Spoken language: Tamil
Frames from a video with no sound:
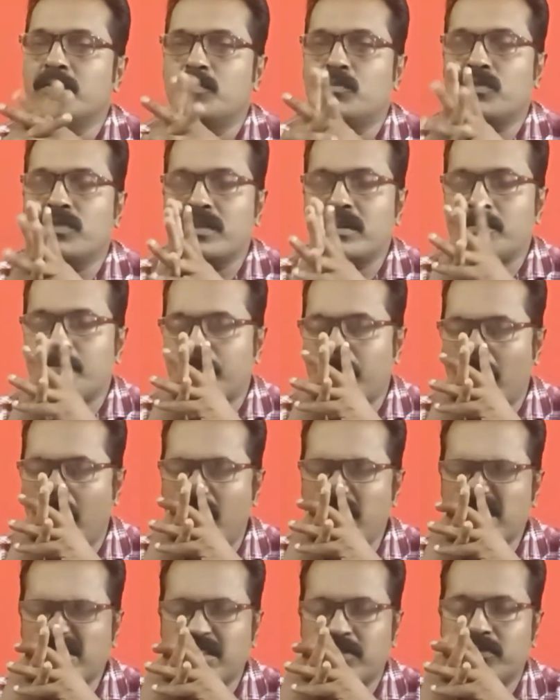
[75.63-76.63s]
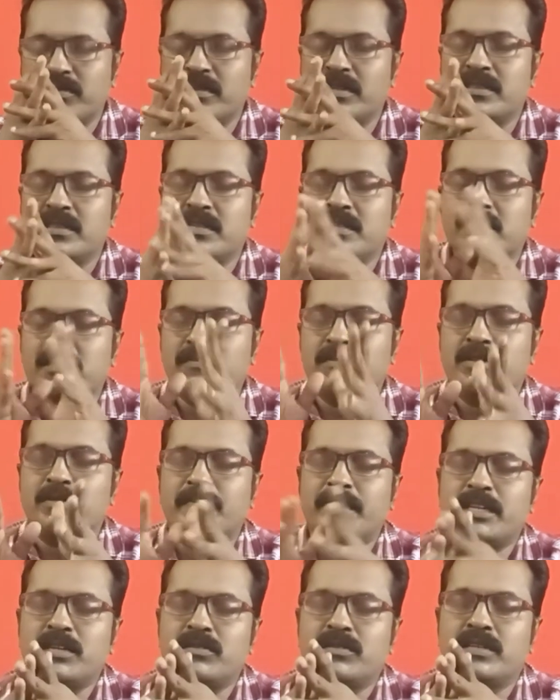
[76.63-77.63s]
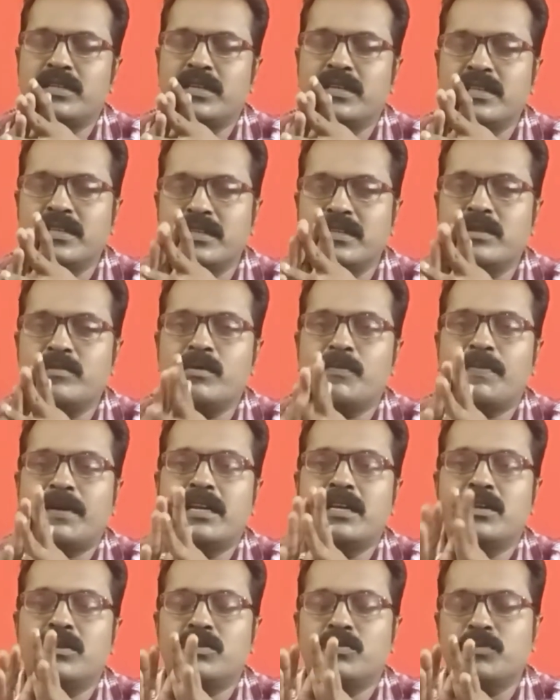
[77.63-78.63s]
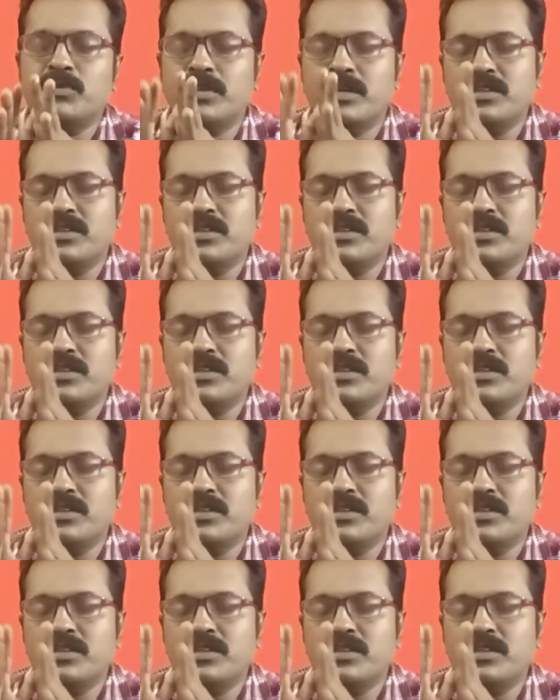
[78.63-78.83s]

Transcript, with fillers: முதல்ல பாடத்தை வந்து திட்டமிட்டு படிக்கணும் எது எது நம்ம படிக்கணுமோ